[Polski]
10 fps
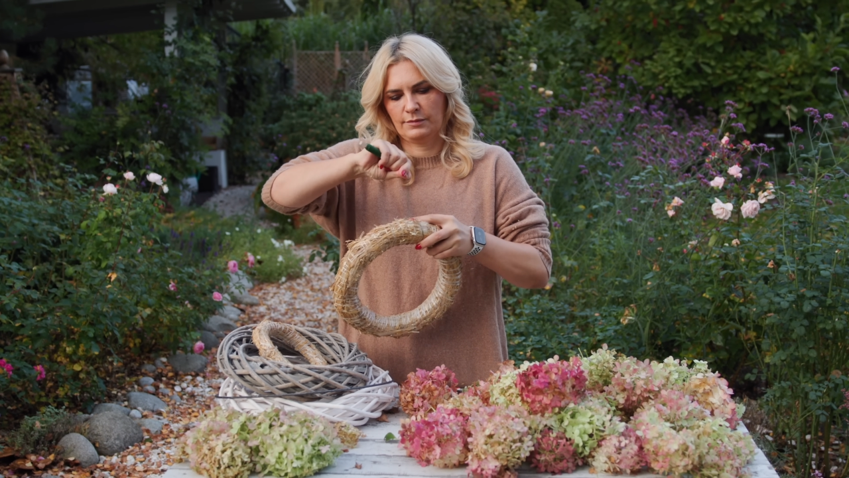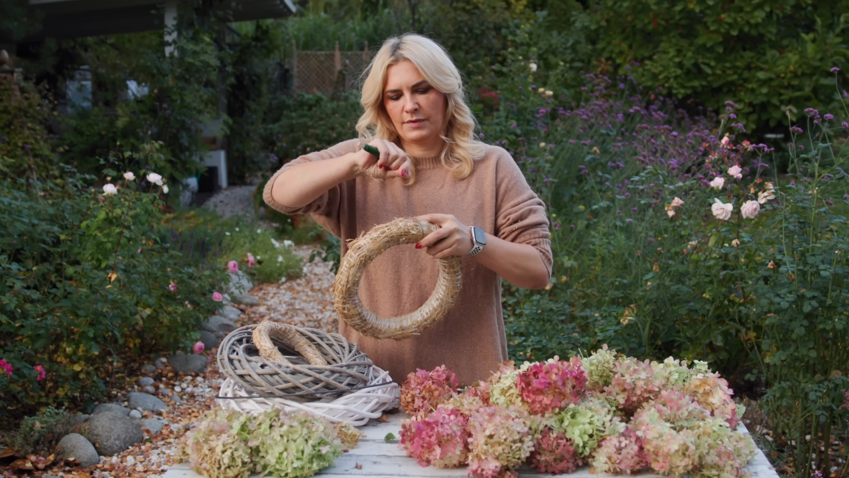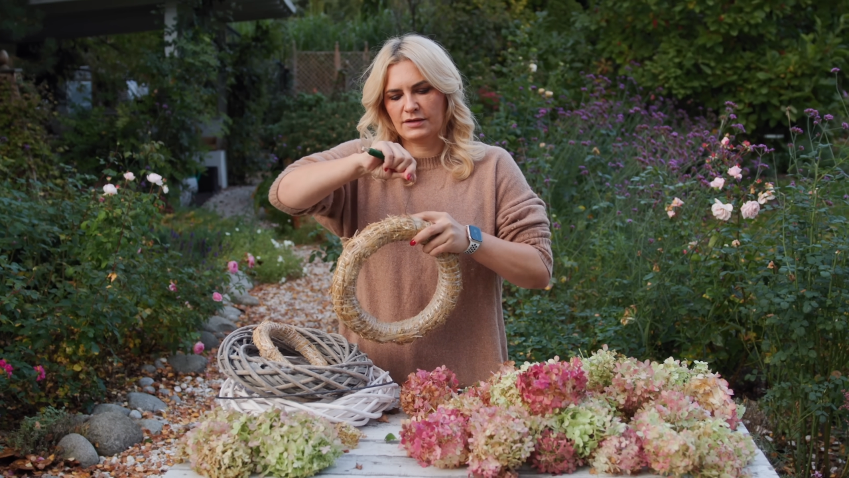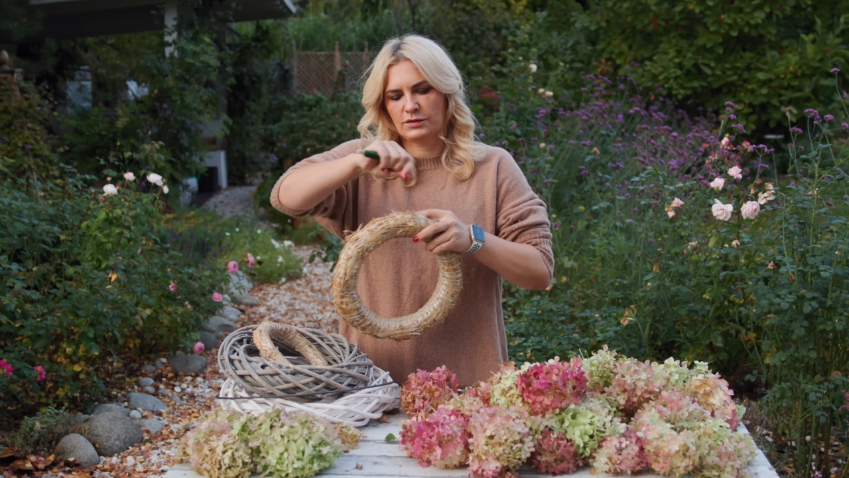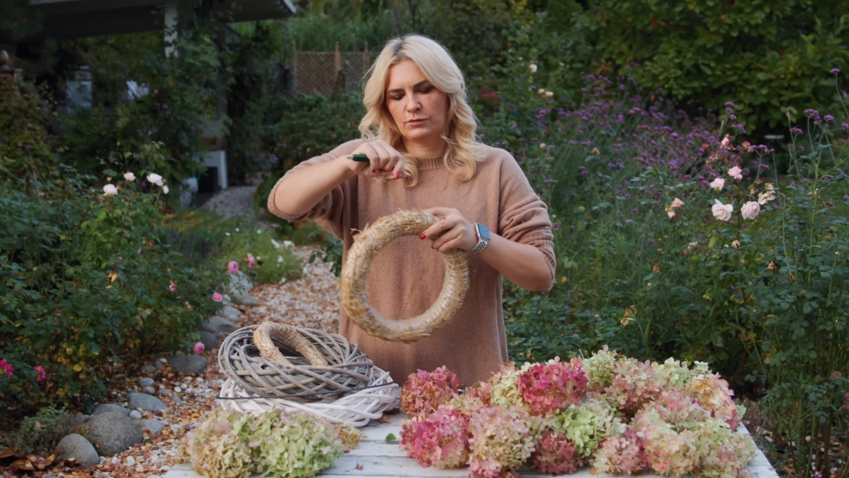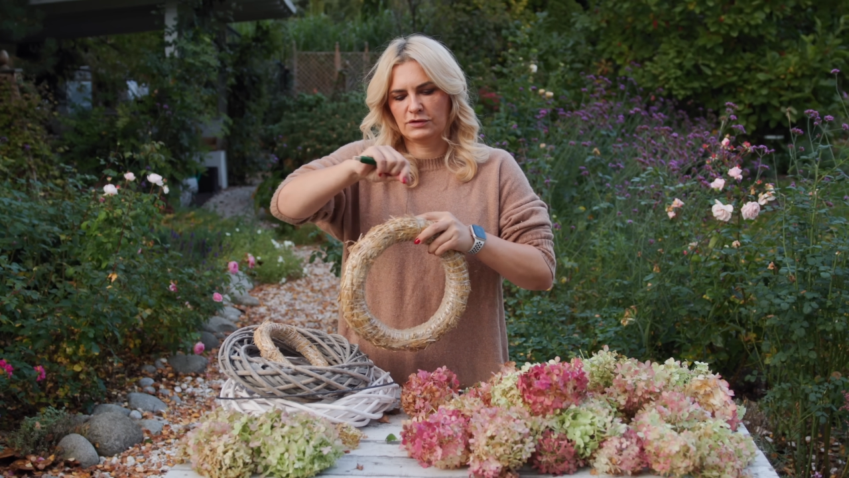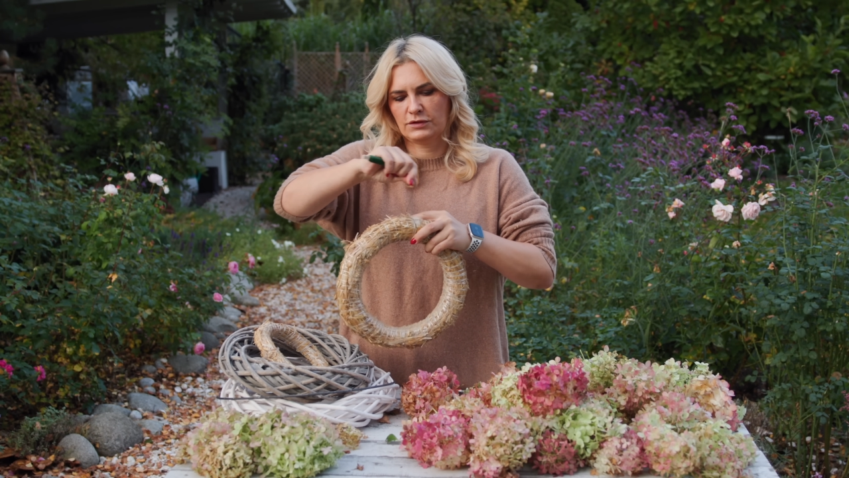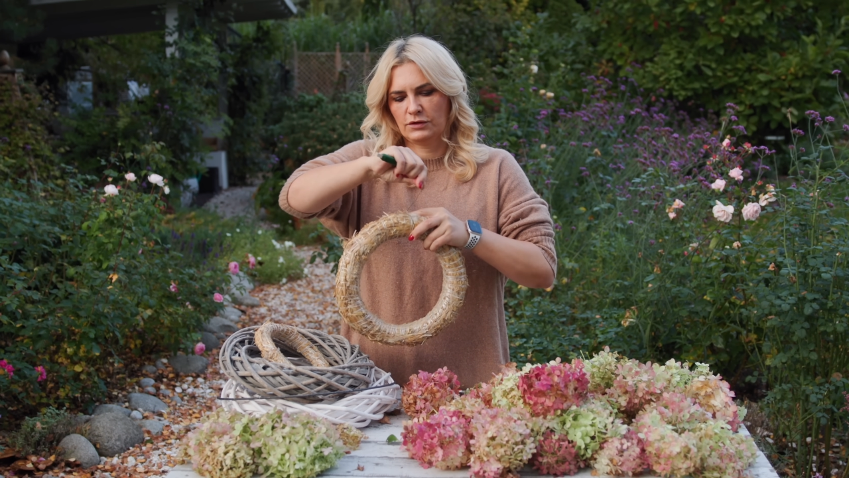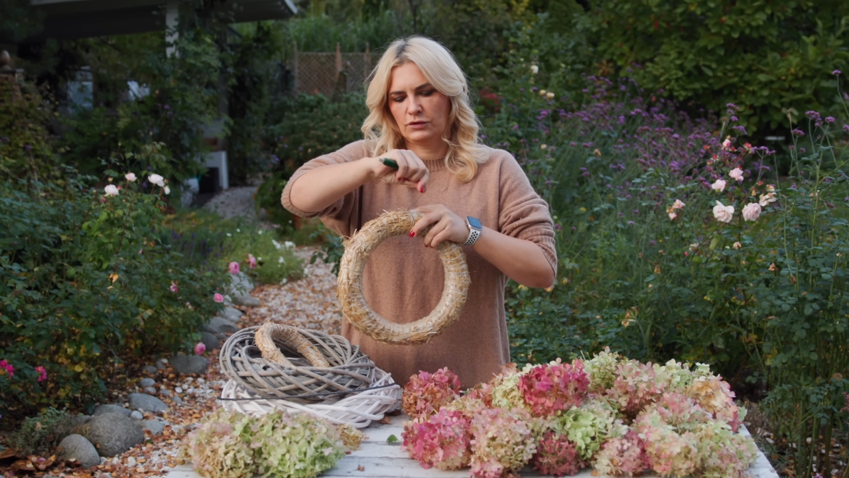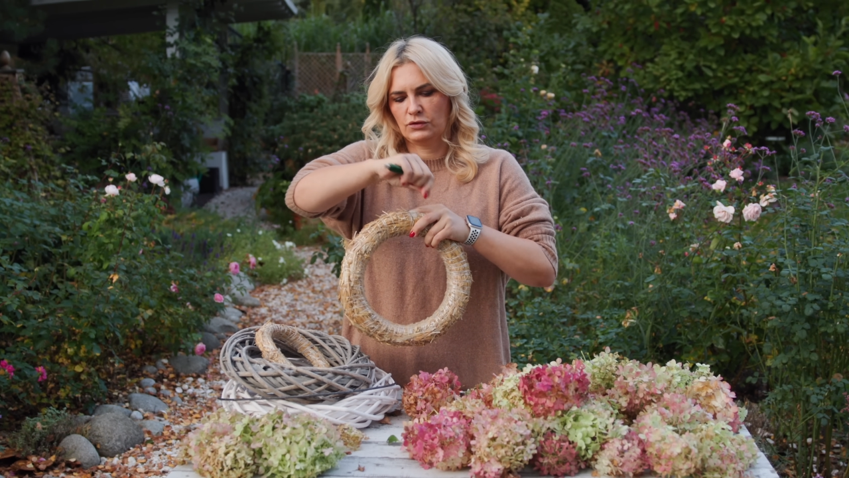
Bardzo mocno